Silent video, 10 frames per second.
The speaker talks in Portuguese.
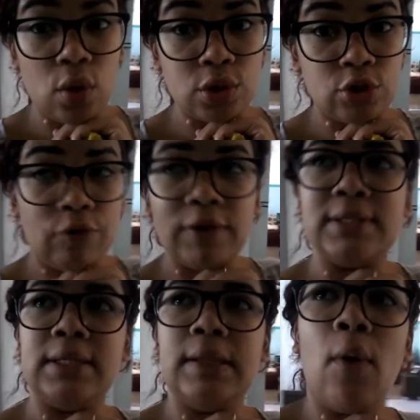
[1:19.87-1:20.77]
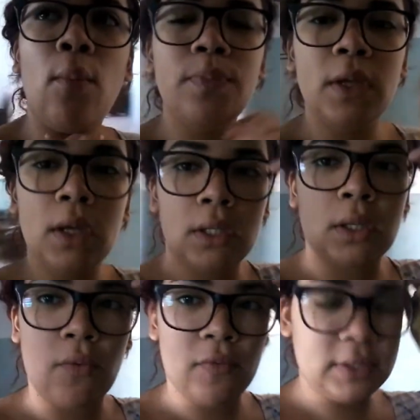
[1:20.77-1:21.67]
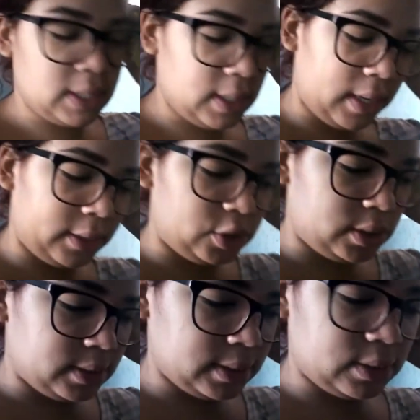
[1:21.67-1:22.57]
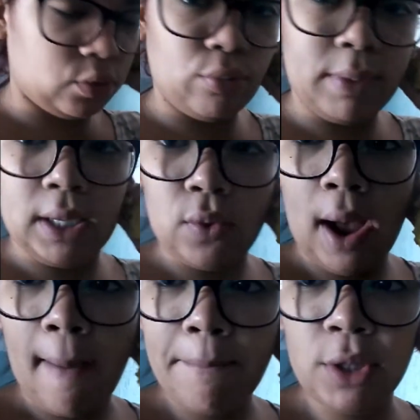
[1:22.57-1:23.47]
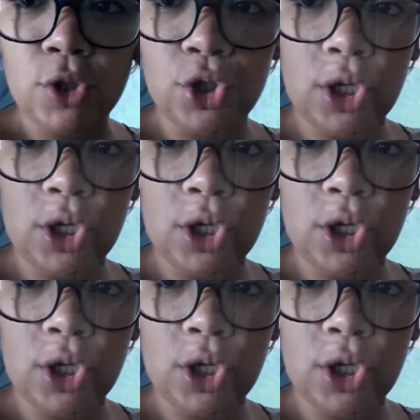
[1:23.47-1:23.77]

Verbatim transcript: eu gosto de fazer, tá bom? Então eu vou fazer aqui a higienização do banheiro rapidinho.